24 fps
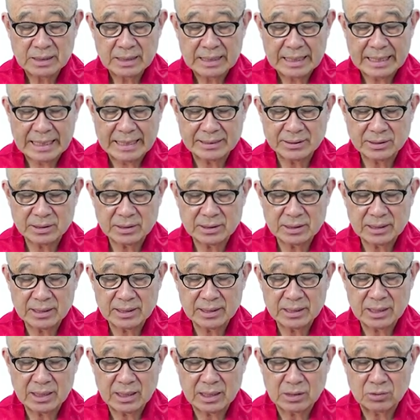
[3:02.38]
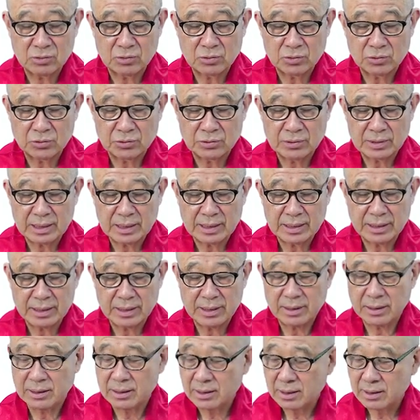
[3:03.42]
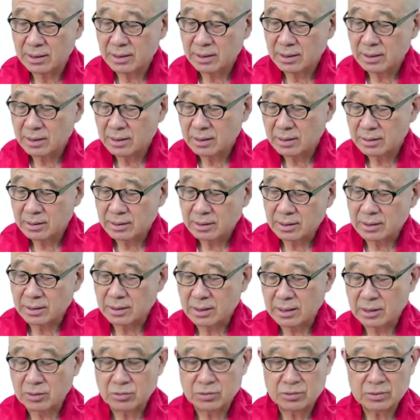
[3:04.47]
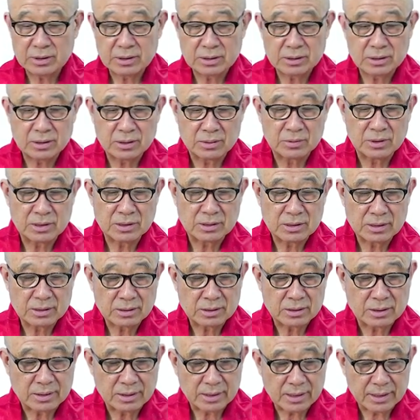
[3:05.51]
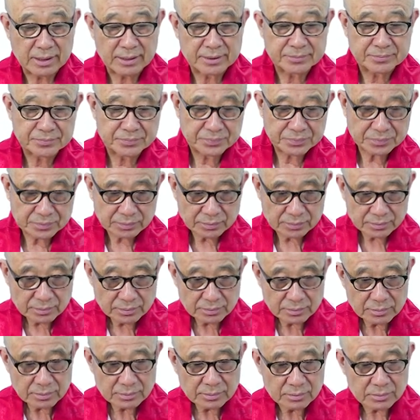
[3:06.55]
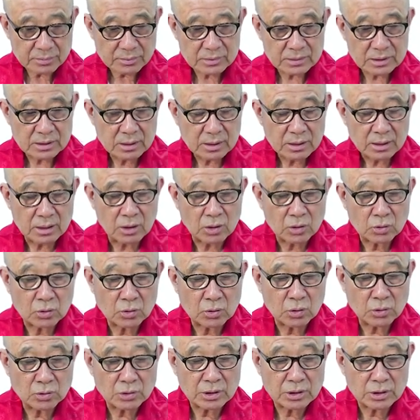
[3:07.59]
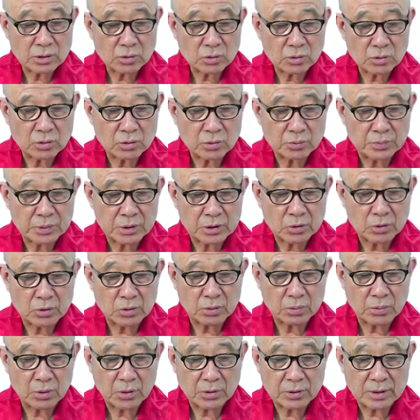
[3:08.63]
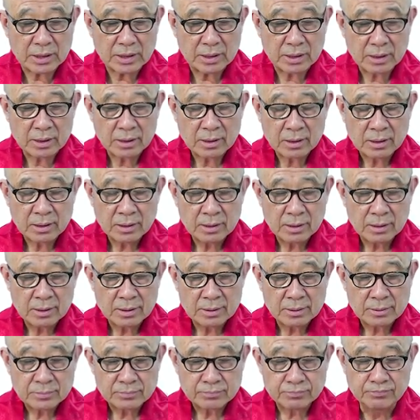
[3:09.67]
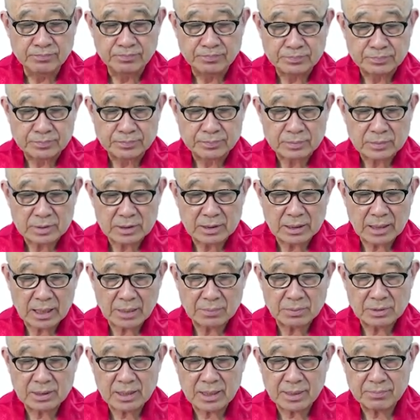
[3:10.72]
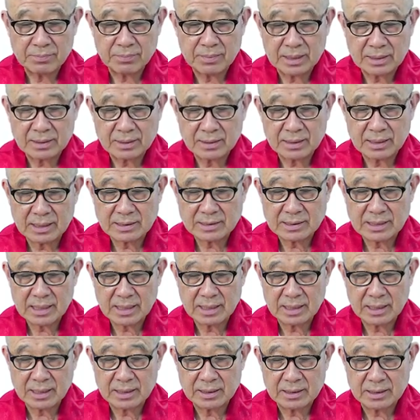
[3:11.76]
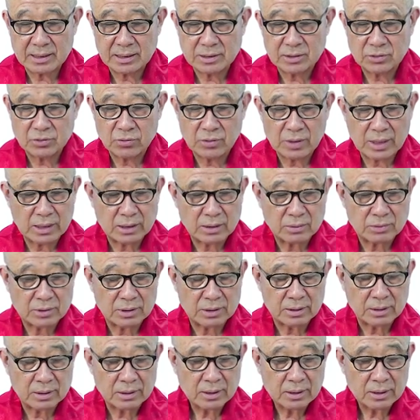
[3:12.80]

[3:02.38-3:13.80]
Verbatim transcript: 아짜리아 예, 아누르다의 아누르다 스님이 쓴 거다. according to Bhikkhu Bodhi. The Abhidhammatta Sangha is one of the